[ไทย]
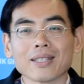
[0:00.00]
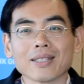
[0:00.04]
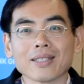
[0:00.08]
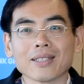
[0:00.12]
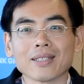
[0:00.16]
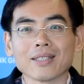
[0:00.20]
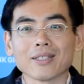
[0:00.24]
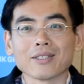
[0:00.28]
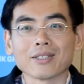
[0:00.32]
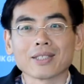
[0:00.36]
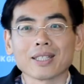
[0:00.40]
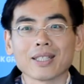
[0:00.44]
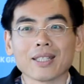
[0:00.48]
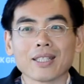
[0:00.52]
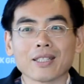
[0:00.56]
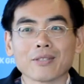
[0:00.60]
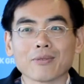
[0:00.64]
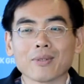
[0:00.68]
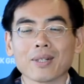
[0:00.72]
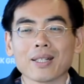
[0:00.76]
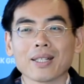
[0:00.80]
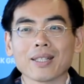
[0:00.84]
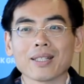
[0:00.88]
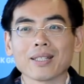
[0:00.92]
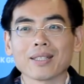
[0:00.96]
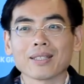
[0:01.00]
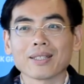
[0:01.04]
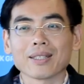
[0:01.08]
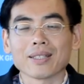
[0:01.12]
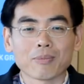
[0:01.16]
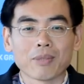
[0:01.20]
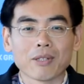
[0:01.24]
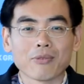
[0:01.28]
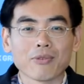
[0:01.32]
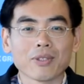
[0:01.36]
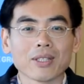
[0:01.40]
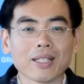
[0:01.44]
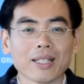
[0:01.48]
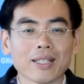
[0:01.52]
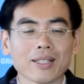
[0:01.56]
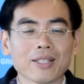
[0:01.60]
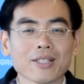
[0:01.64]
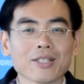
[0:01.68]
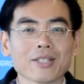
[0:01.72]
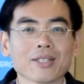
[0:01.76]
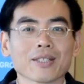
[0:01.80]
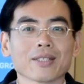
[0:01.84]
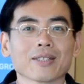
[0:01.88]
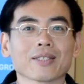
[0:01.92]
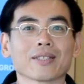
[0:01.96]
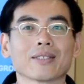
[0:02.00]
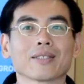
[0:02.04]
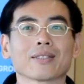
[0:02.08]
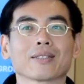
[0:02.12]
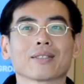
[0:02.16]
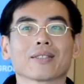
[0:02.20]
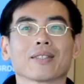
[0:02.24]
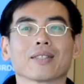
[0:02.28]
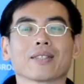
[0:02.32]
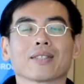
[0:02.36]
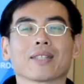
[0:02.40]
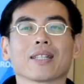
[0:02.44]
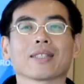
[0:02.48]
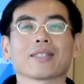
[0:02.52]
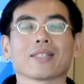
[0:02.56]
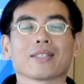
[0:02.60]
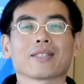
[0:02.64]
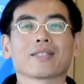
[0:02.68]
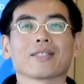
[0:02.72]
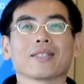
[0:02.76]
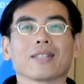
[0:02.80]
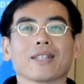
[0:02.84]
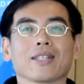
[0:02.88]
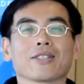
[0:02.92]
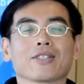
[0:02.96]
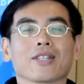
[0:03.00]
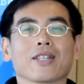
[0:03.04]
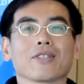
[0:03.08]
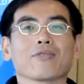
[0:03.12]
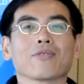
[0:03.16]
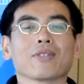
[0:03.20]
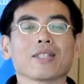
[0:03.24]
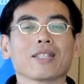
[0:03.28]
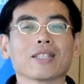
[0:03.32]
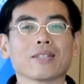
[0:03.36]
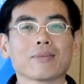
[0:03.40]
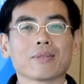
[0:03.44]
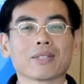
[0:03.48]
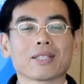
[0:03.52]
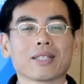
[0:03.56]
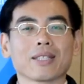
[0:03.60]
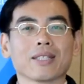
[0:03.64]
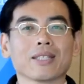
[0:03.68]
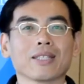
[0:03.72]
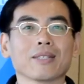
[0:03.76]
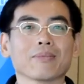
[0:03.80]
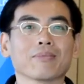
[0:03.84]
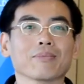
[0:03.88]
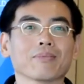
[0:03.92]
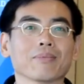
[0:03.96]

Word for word: เราจะเห็นว่า prevalence คือการติดเชื้อ HIV ีมันจะเริ่ม